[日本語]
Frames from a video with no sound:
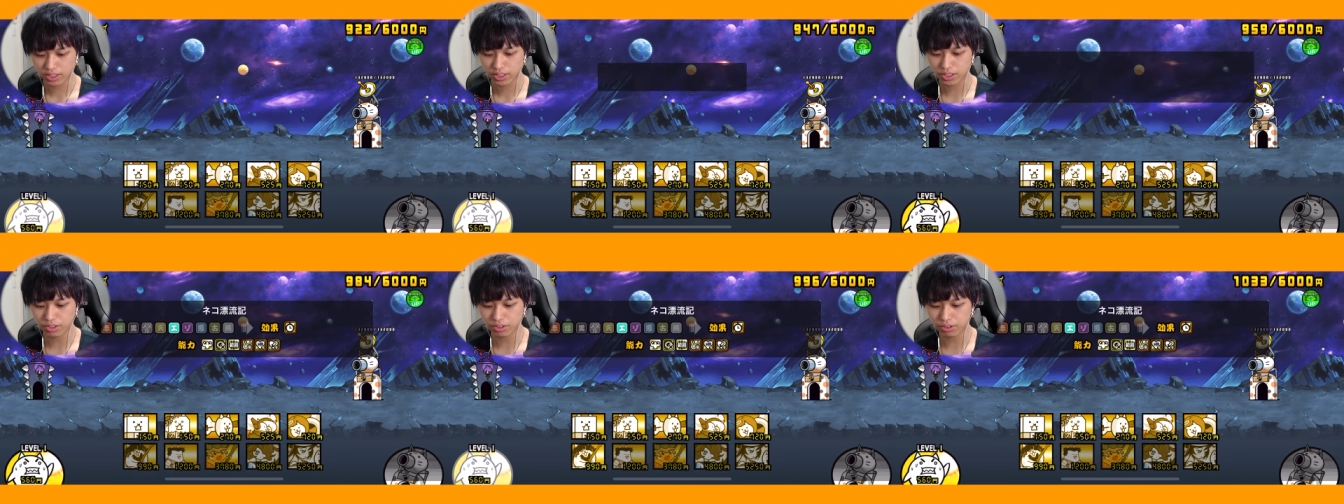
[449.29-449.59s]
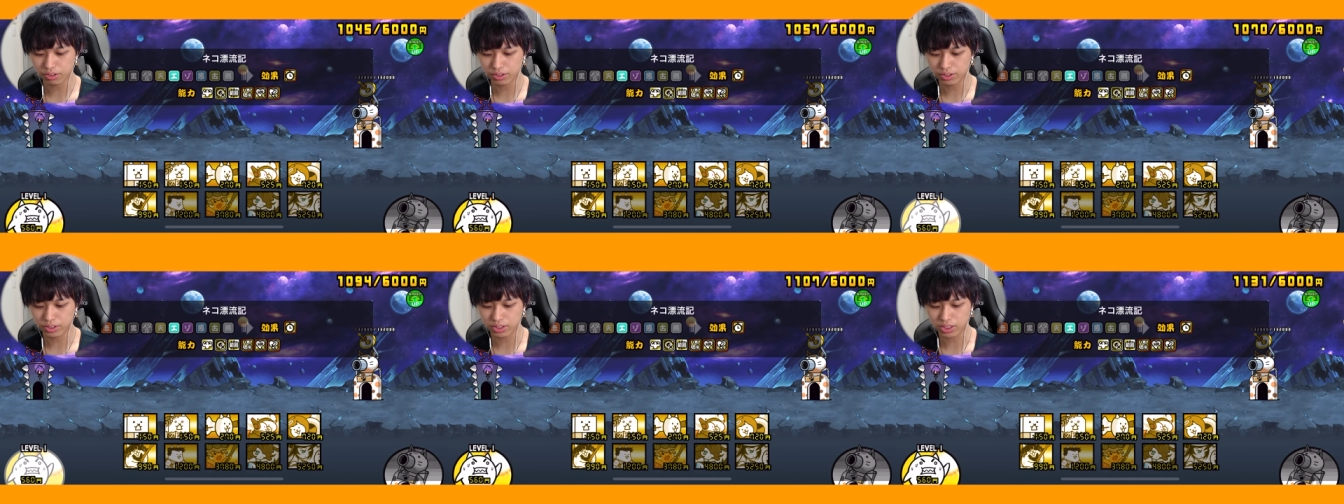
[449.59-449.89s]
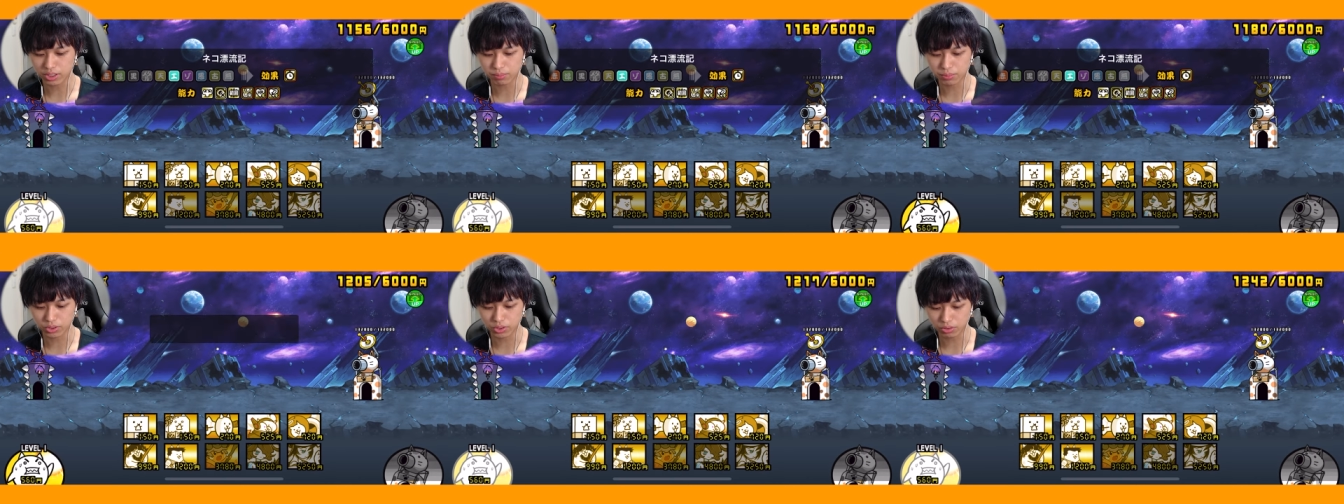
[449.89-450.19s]
漂流
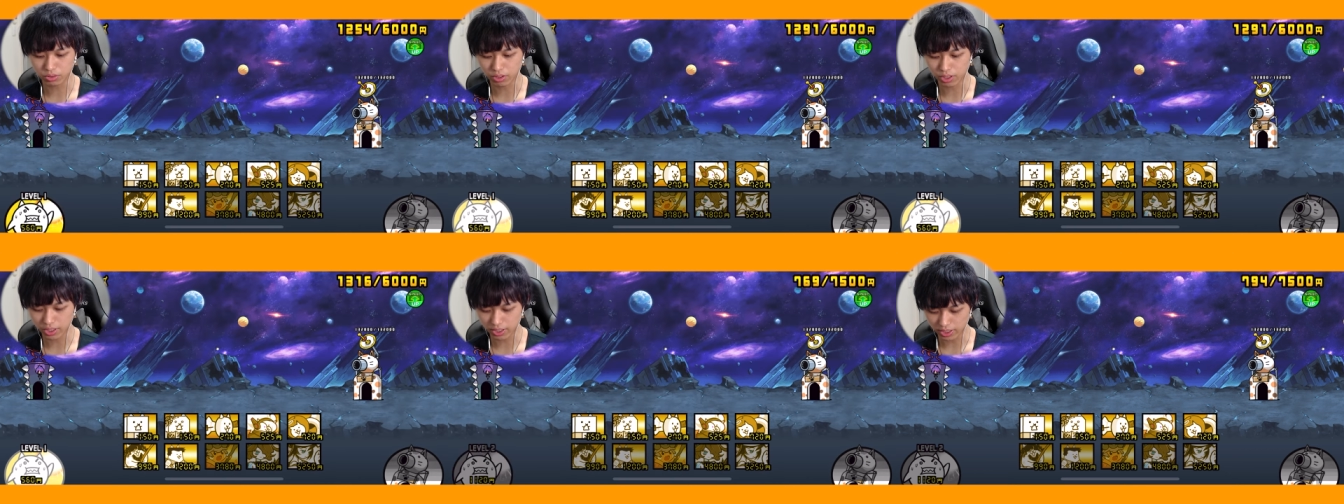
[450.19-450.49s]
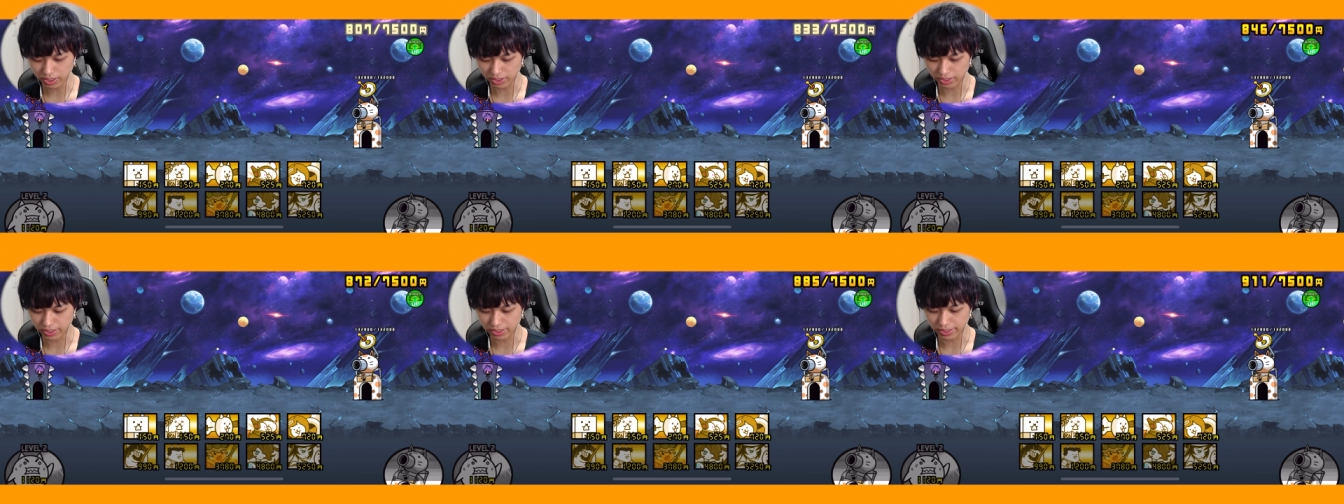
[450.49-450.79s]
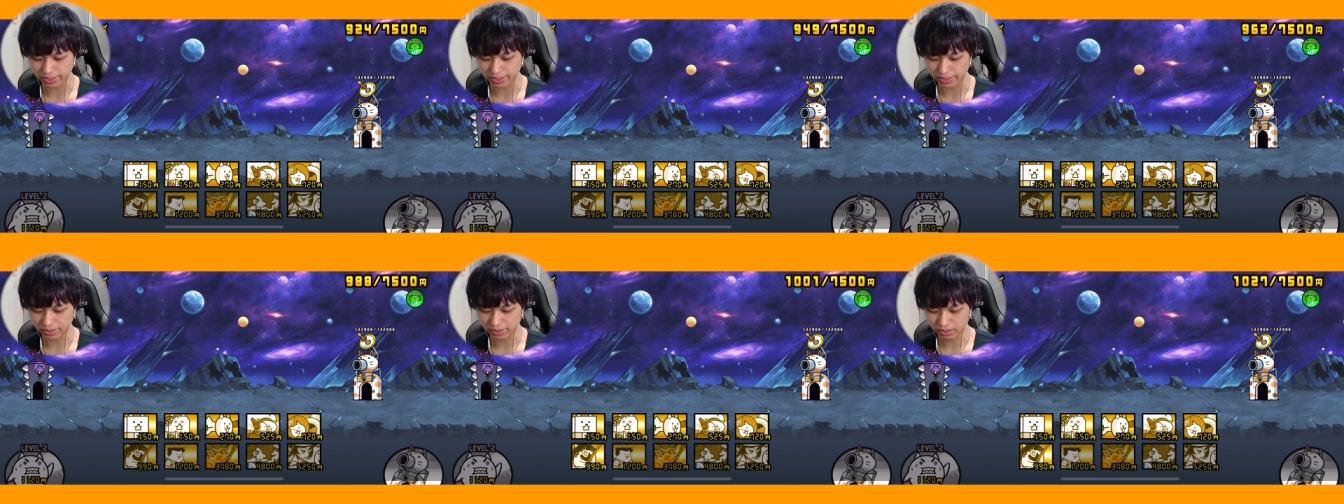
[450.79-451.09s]
機ぶっ壊れなん
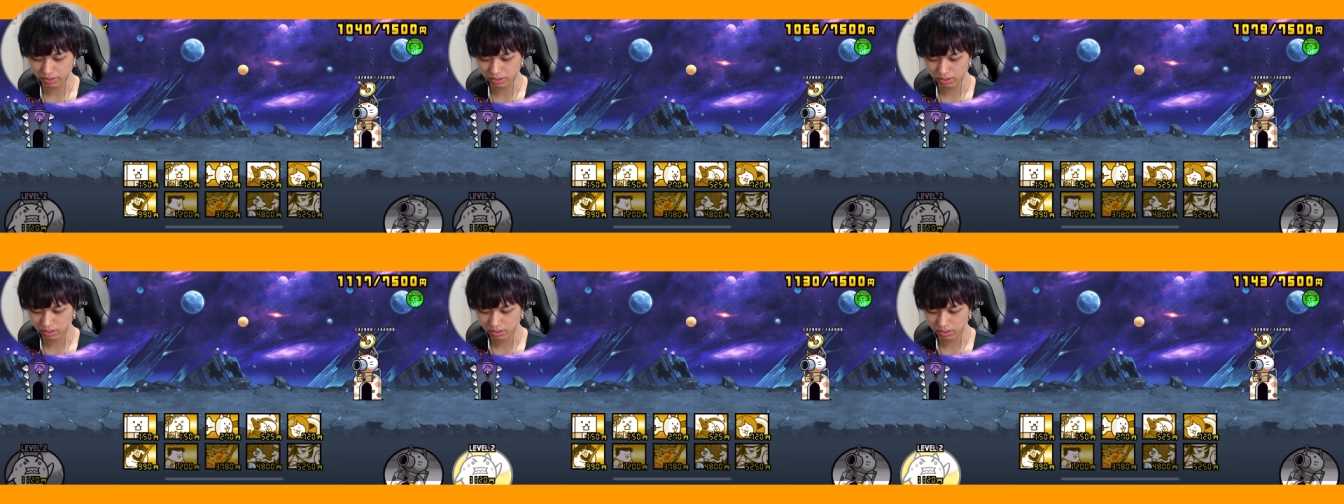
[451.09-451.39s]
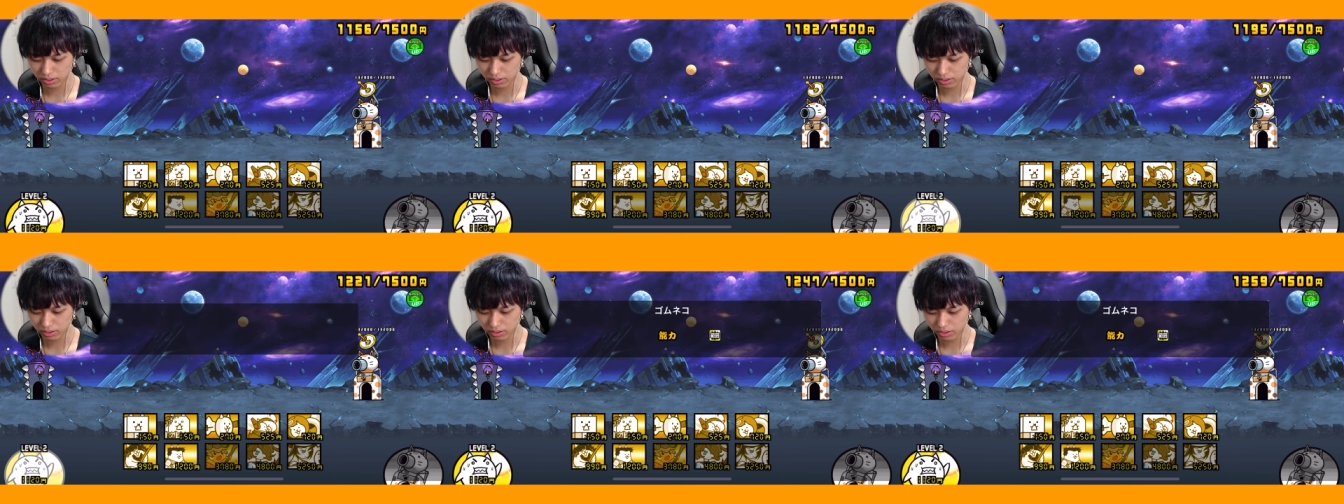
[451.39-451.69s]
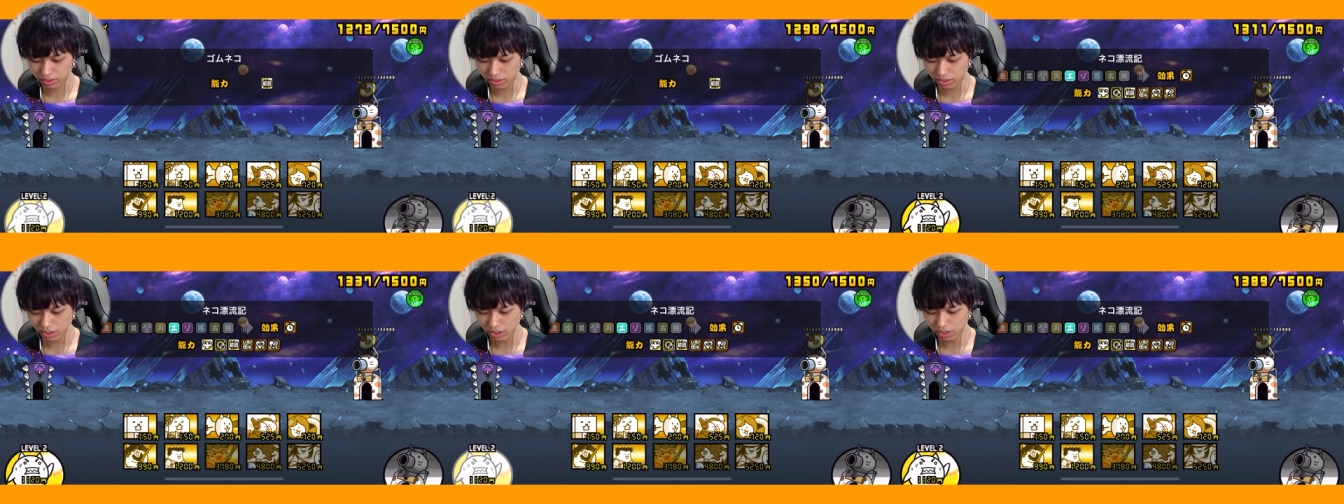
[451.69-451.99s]
で、
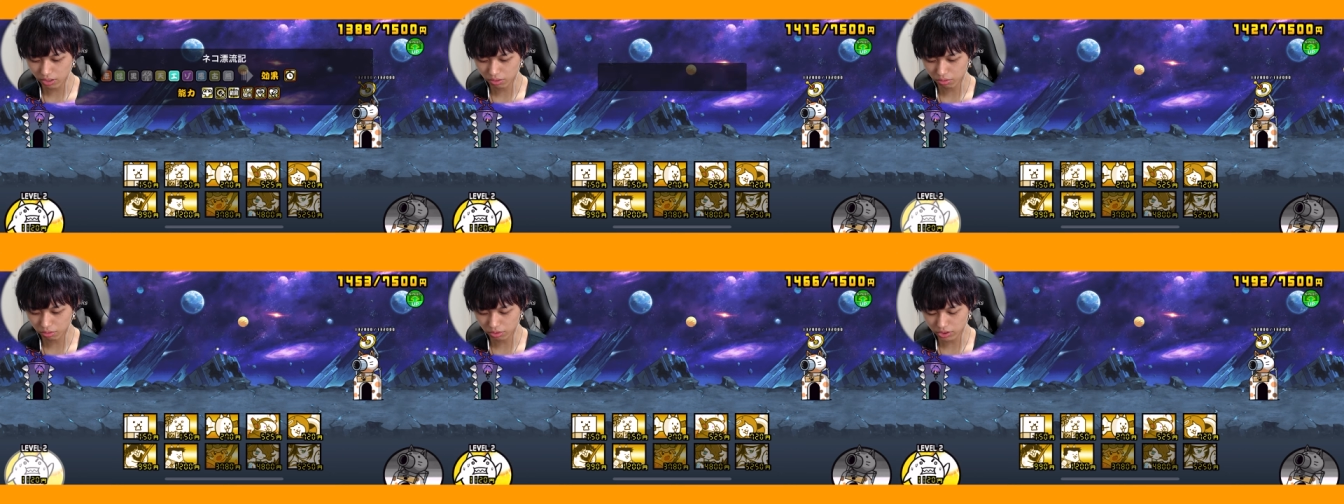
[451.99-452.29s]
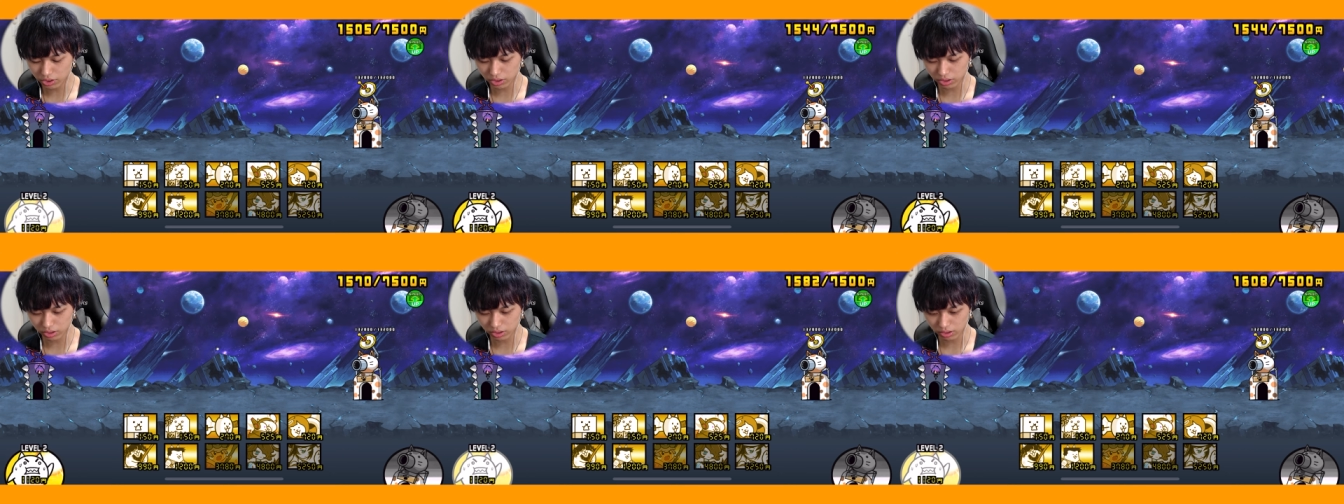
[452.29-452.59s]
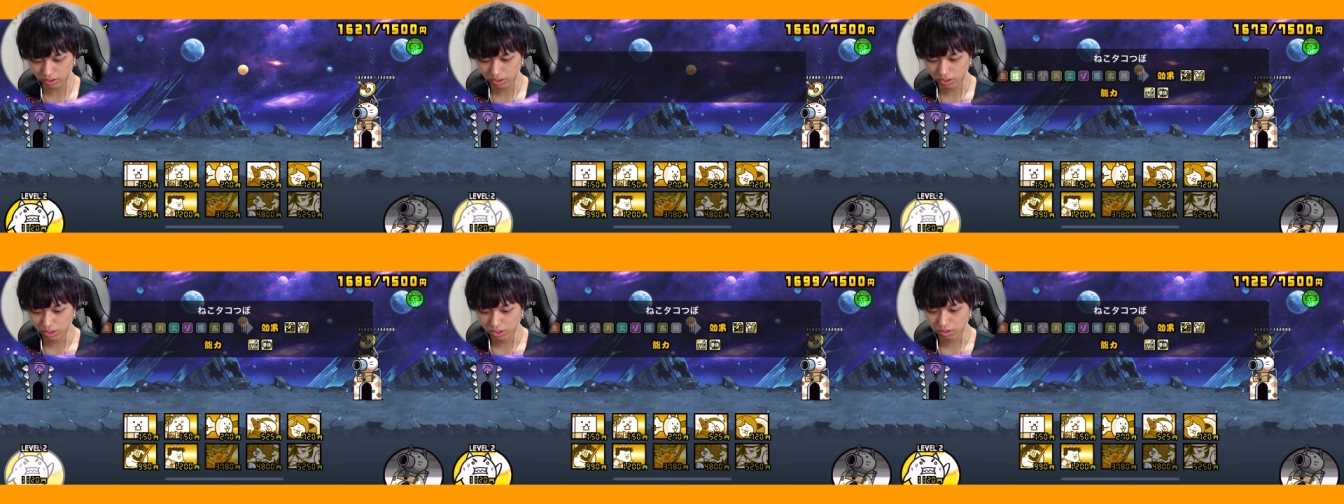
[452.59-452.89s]
え、こいつ、